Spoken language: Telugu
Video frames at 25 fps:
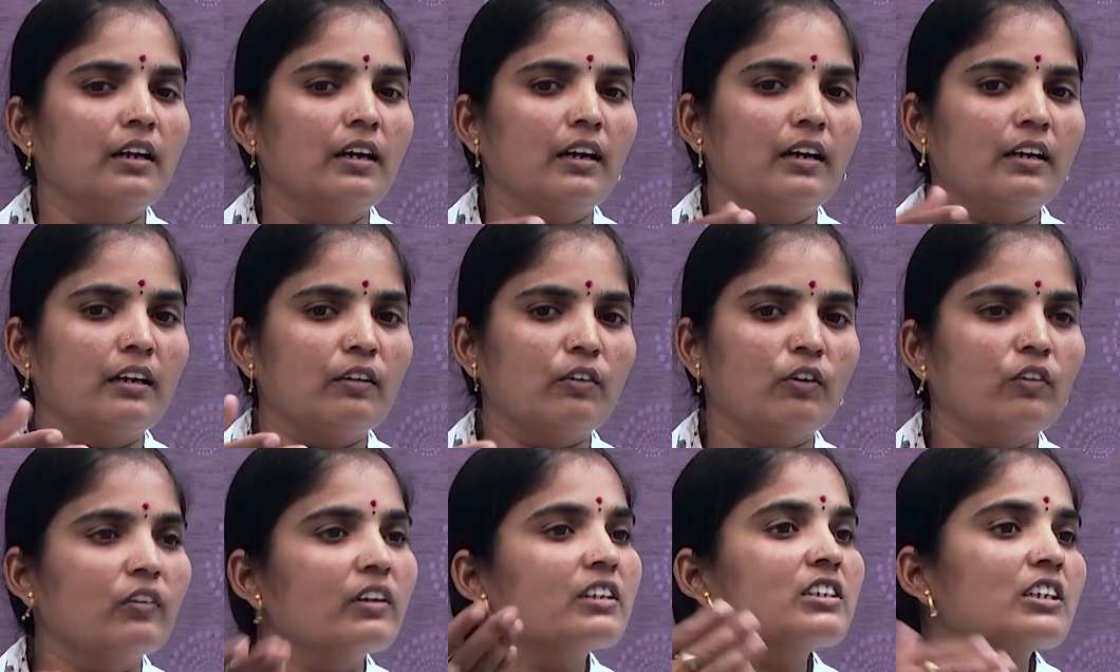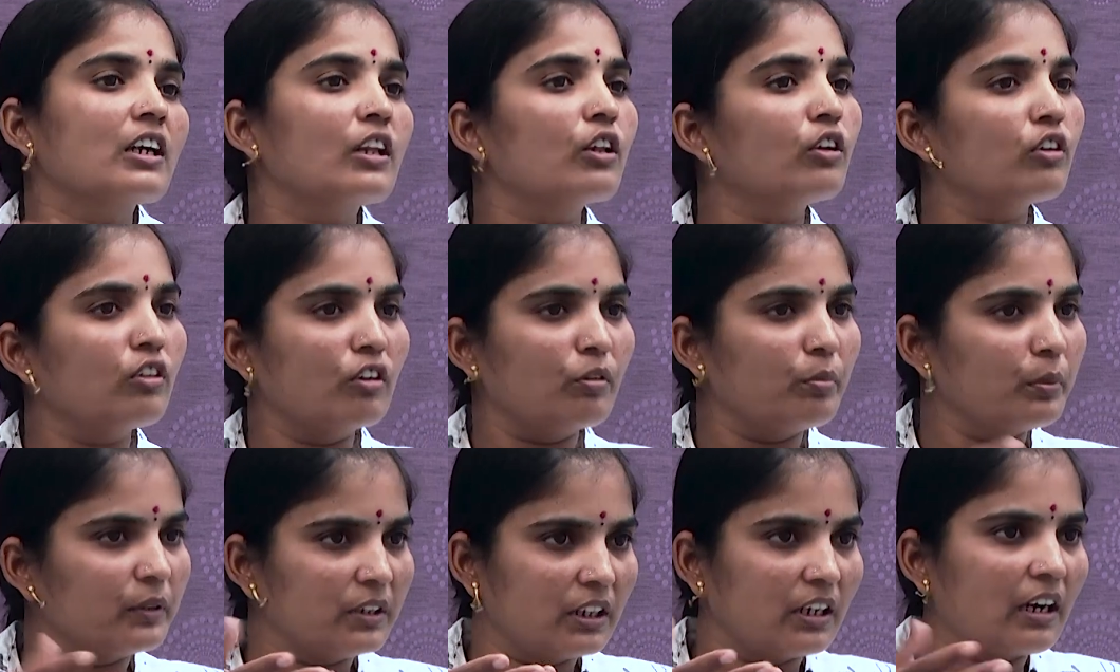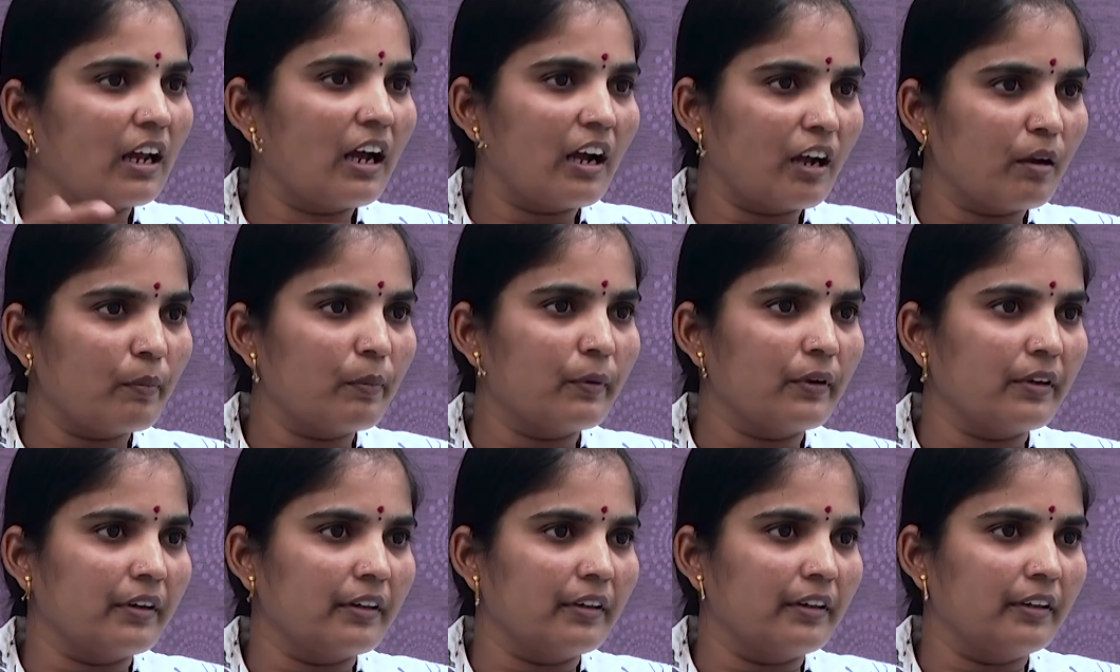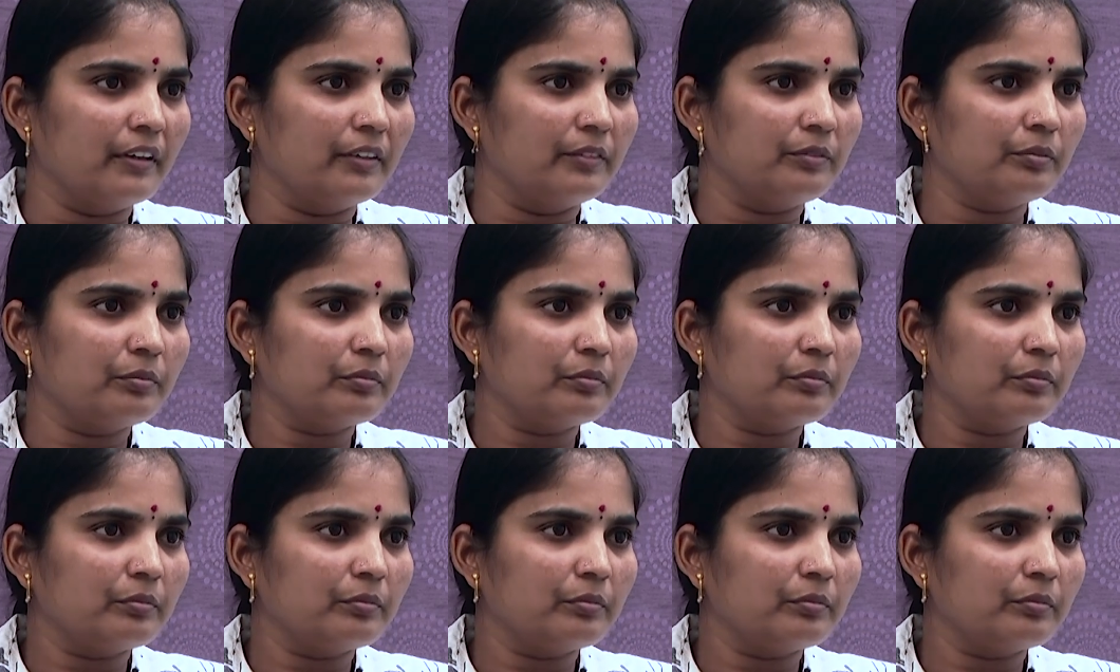అంటే ఒకవేళ చదువుకోకపోతే రాకపోయేది